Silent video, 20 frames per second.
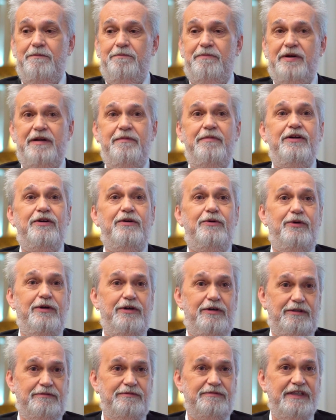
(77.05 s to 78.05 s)
Primero,
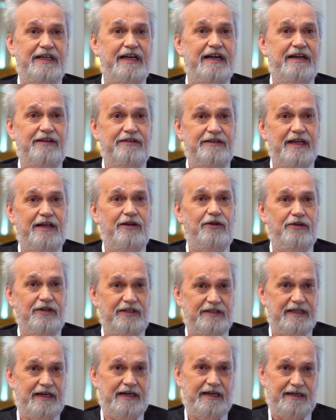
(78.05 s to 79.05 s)
bueno, encantado de
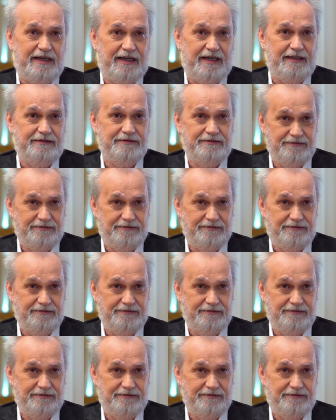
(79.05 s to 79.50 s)
estar acá.